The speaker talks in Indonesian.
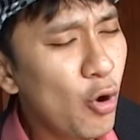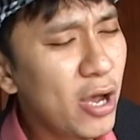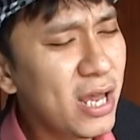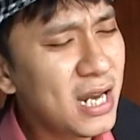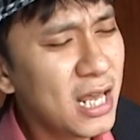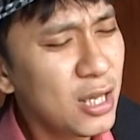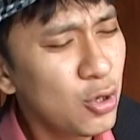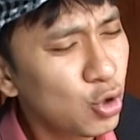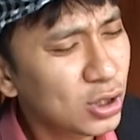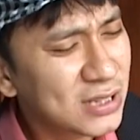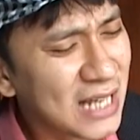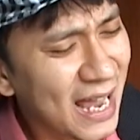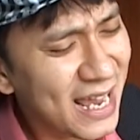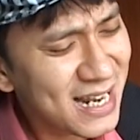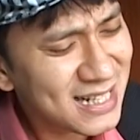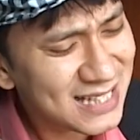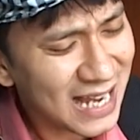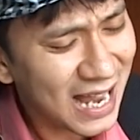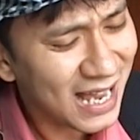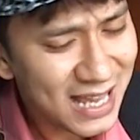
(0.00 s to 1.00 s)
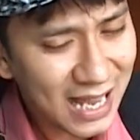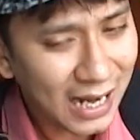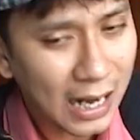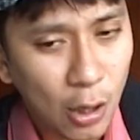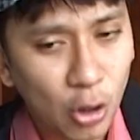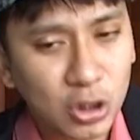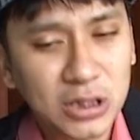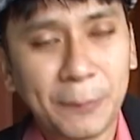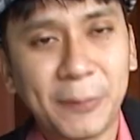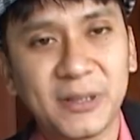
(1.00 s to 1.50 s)
Kamu ini nyusahin saya
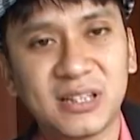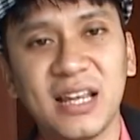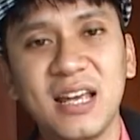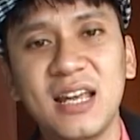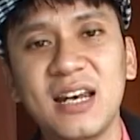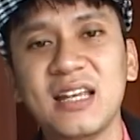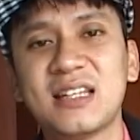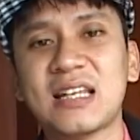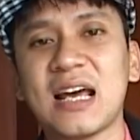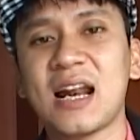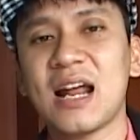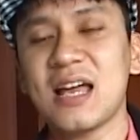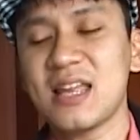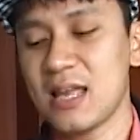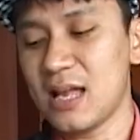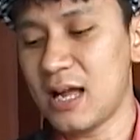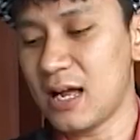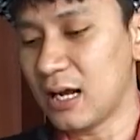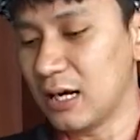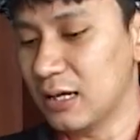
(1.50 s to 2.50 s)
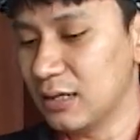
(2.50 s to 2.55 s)
kalau seperti ini caranya.